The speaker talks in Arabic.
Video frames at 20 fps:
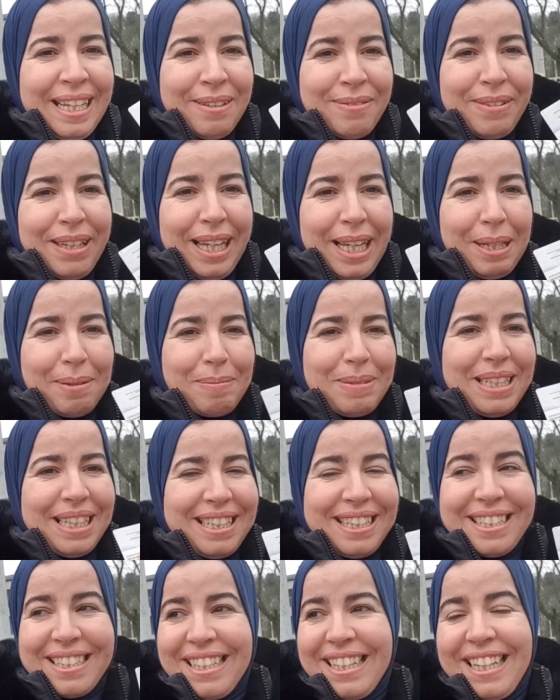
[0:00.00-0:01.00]
فيها خمسة
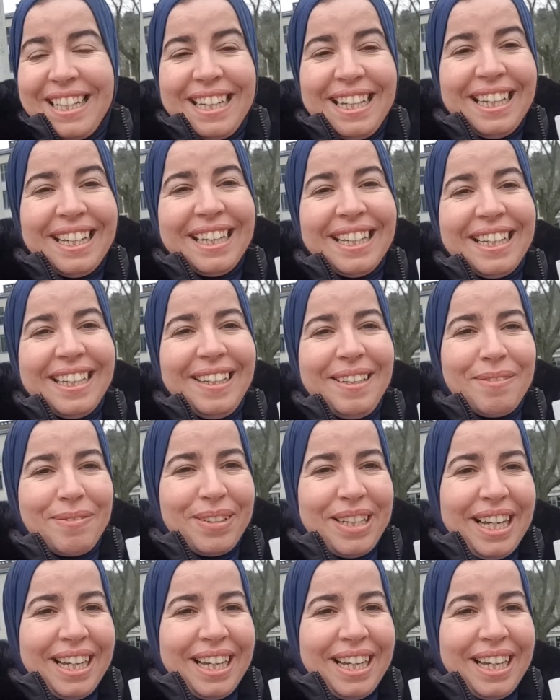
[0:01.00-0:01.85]
سنين إيف